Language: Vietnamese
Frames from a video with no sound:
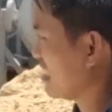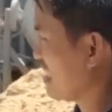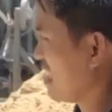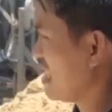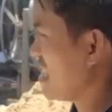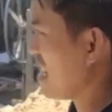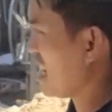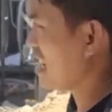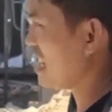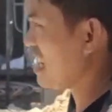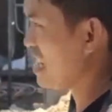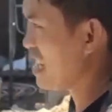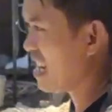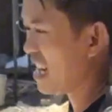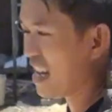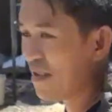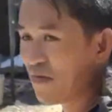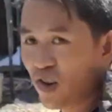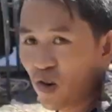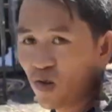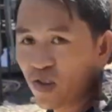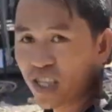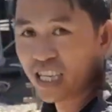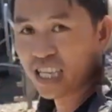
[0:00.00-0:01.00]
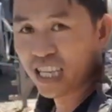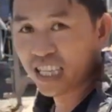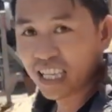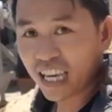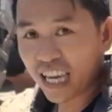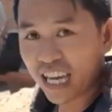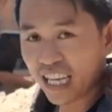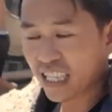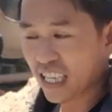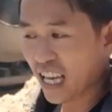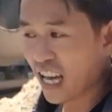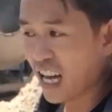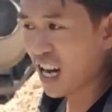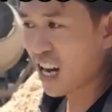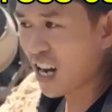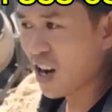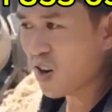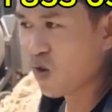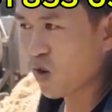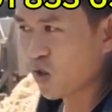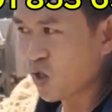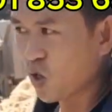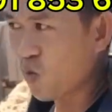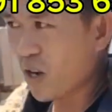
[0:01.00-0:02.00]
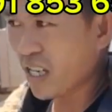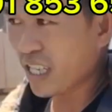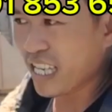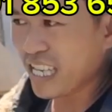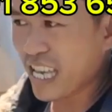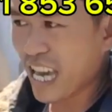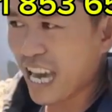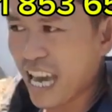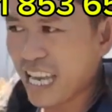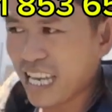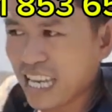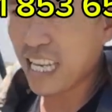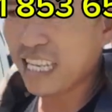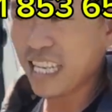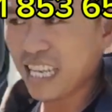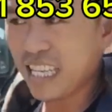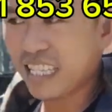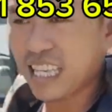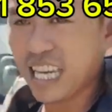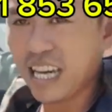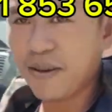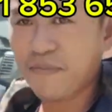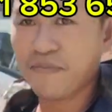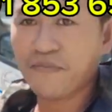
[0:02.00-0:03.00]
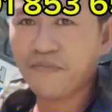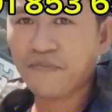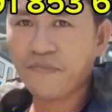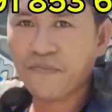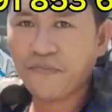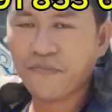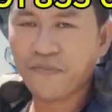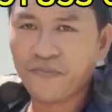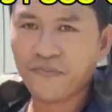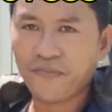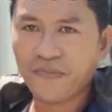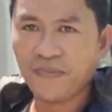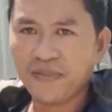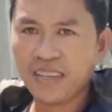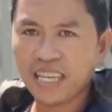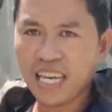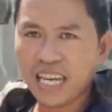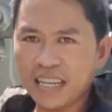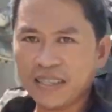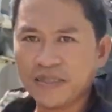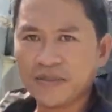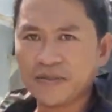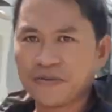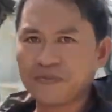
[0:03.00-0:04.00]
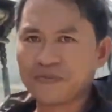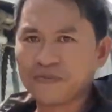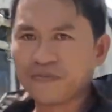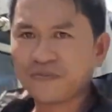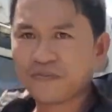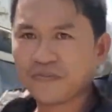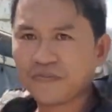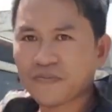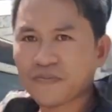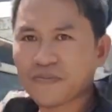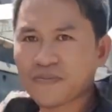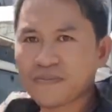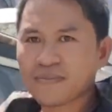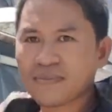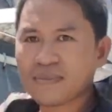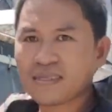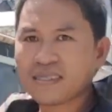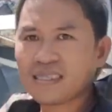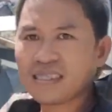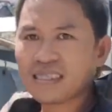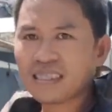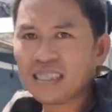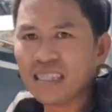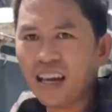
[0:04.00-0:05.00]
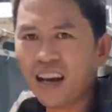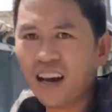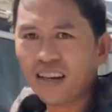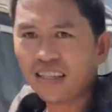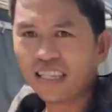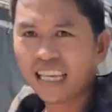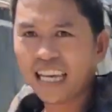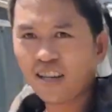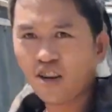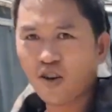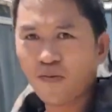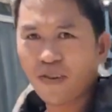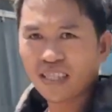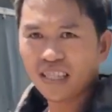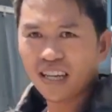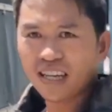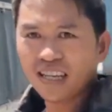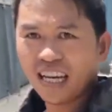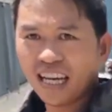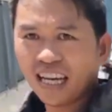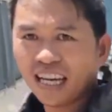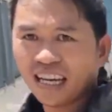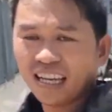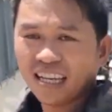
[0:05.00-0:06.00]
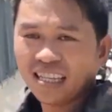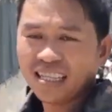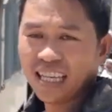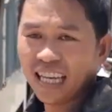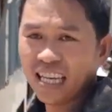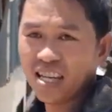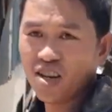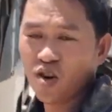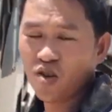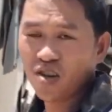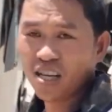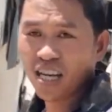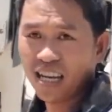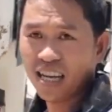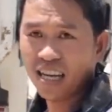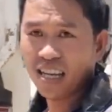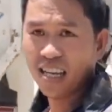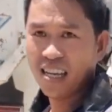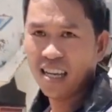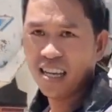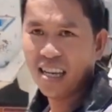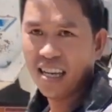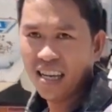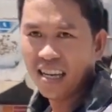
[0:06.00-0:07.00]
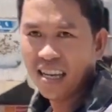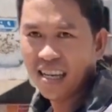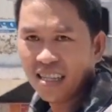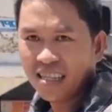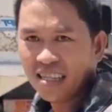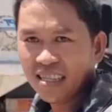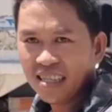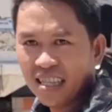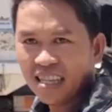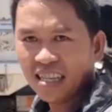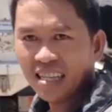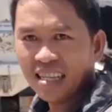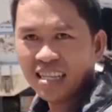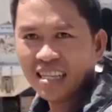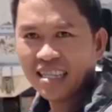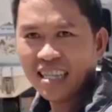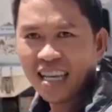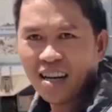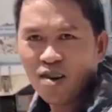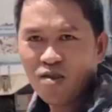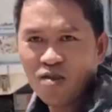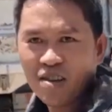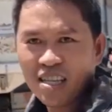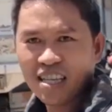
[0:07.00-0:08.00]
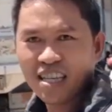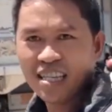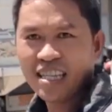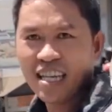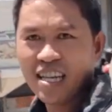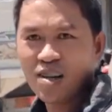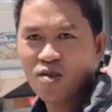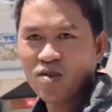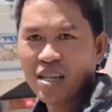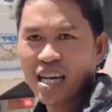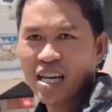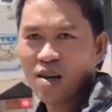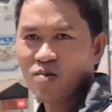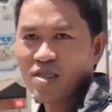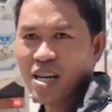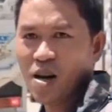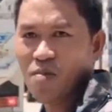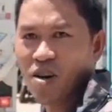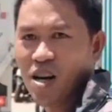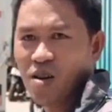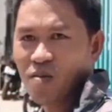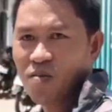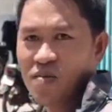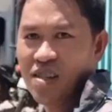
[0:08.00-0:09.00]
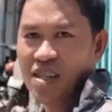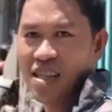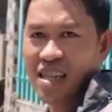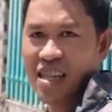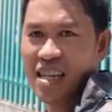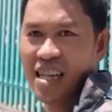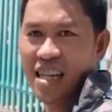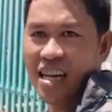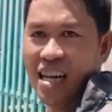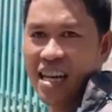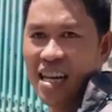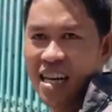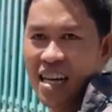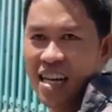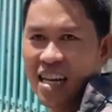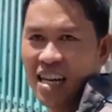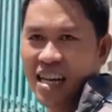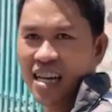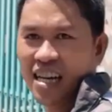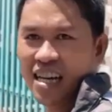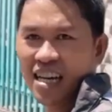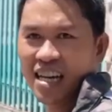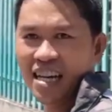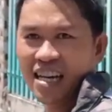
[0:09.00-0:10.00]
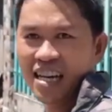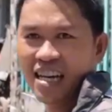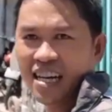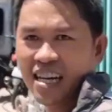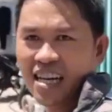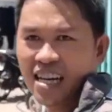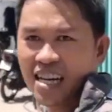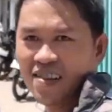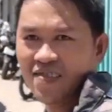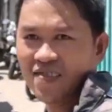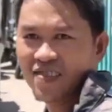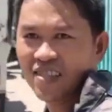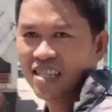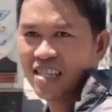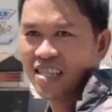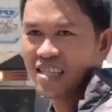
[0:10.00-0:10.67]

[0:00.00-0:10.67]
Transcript: giờ đi em Tú sẽ chia sẻ sơ xung quanh mấy nhà cho anh chị xem nha đó xe đổ vật tư này chạy vô nè anh thấy còn anh chạy vô thấy còn trống không à, không